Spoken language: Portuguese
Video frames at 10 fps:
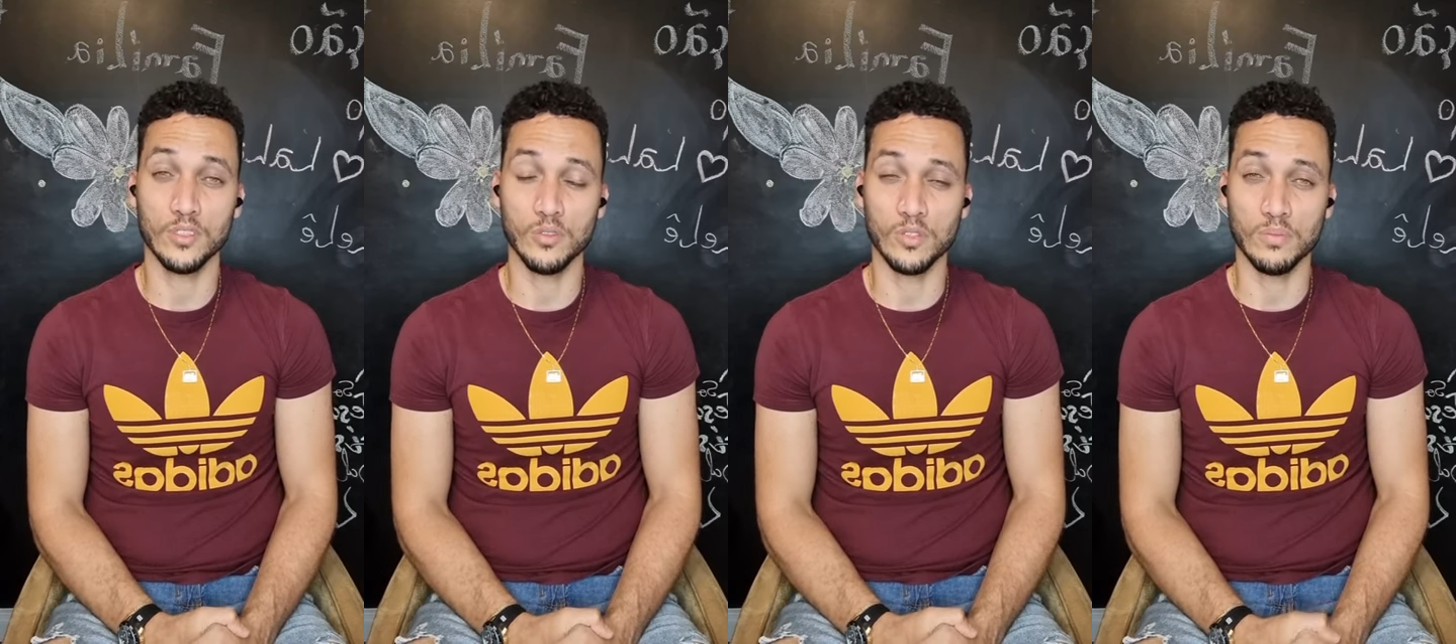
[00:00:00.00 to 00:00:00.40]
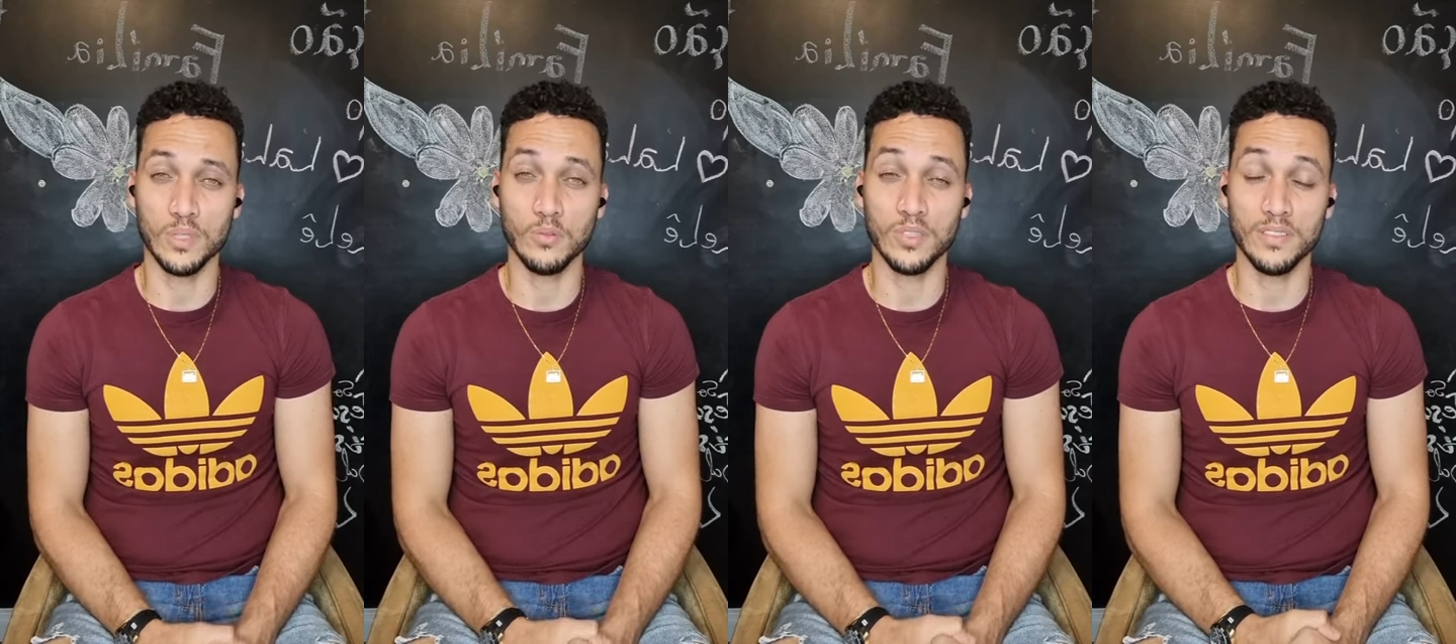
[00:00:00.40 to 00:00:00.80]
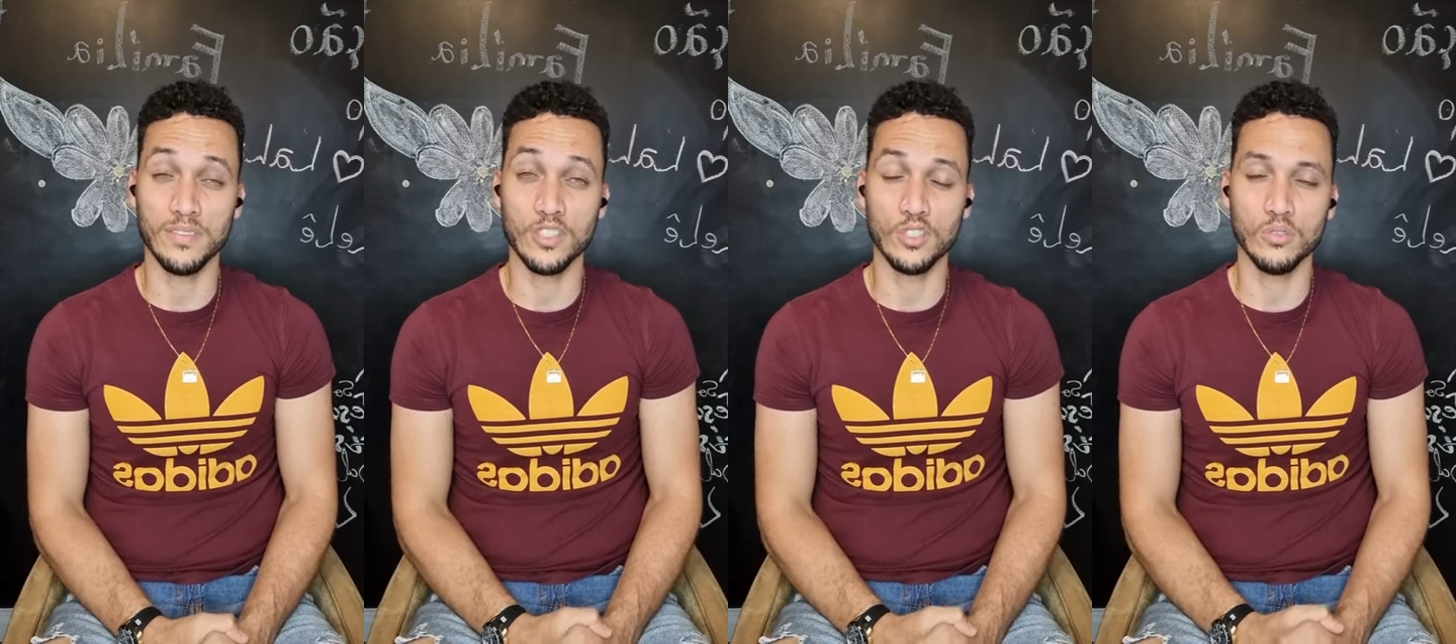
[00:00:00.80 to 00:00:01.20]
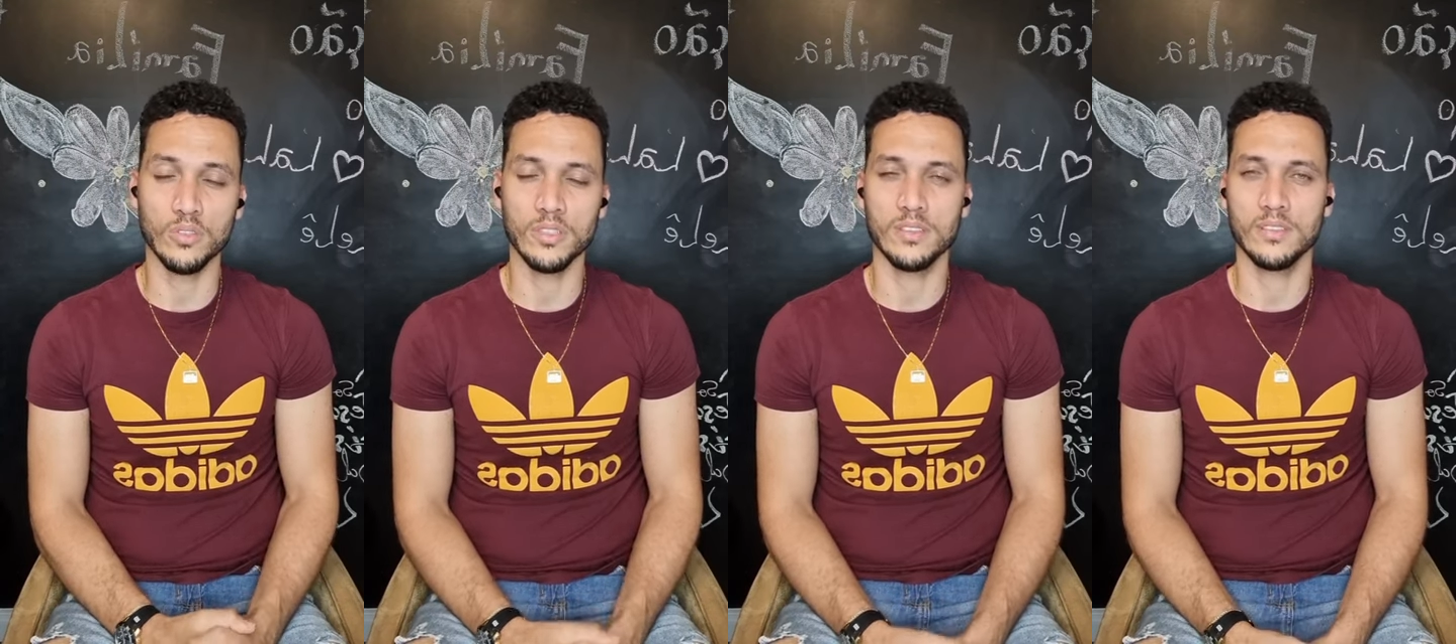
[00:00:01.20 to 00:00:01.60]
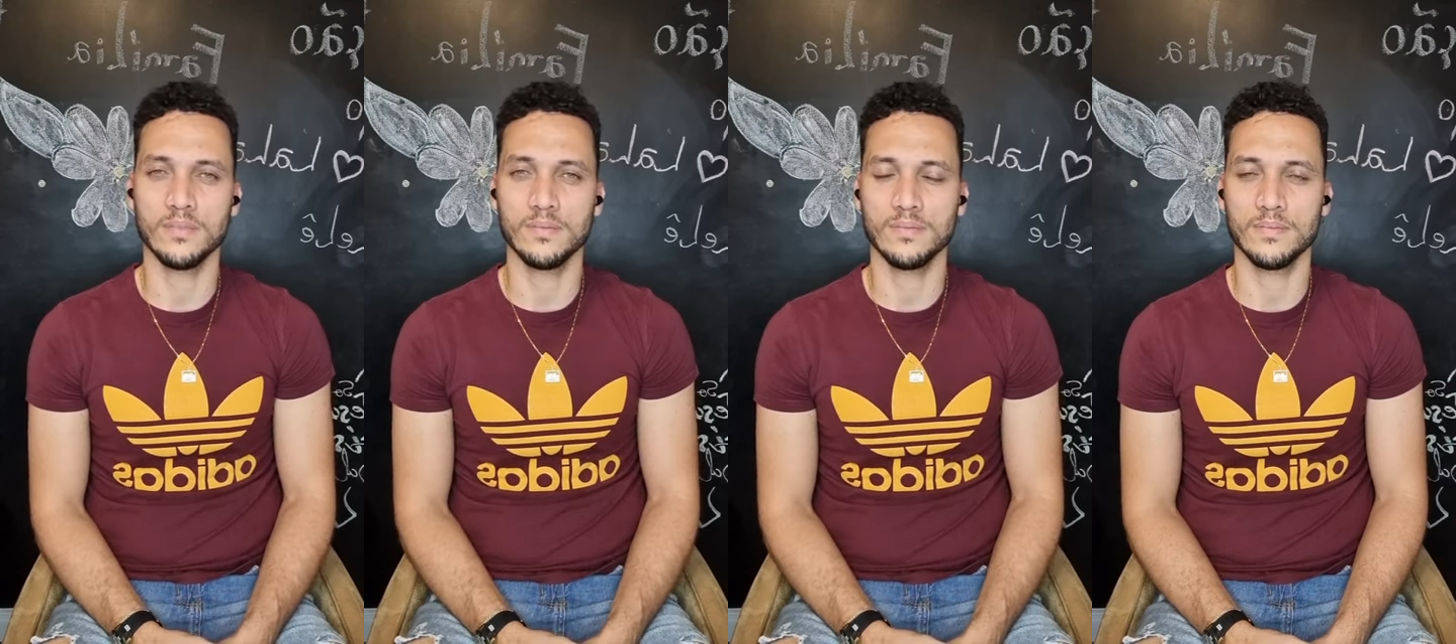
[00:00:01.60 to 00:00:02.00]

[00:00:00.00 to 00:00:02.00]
de 2022.